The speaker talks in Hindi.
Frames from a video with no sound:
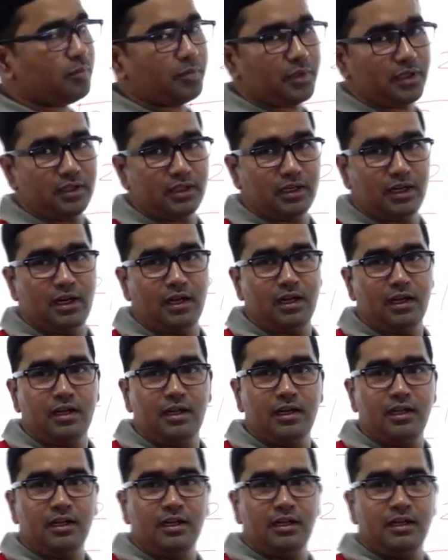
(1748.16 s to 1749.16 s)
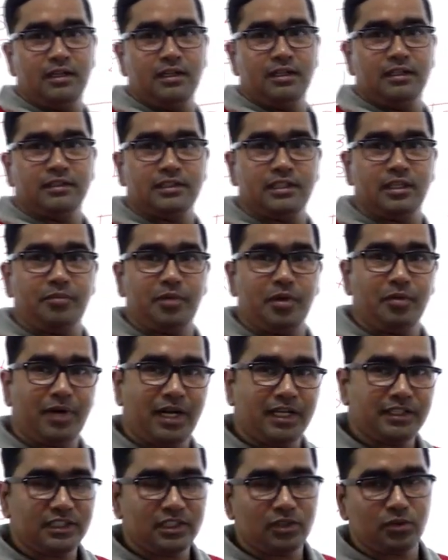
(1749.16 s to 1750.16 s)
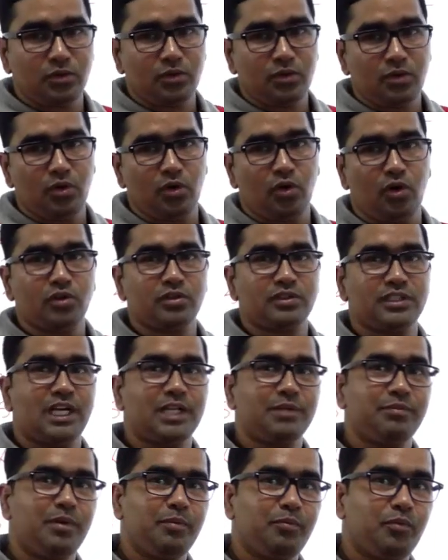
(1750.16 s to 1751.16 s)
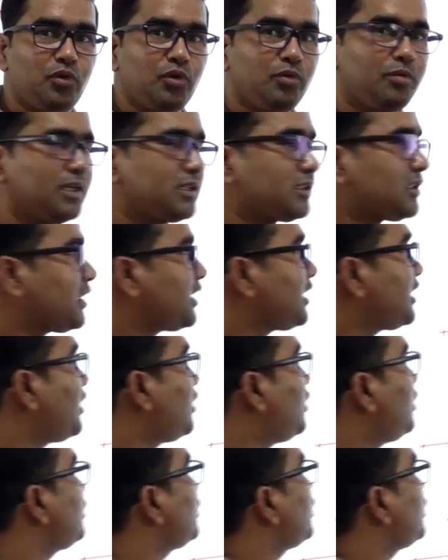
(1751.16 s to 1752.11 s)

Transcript: और पंद्रह से विभाजित हो और साथ में पूर्ण वर्ग संख्या हो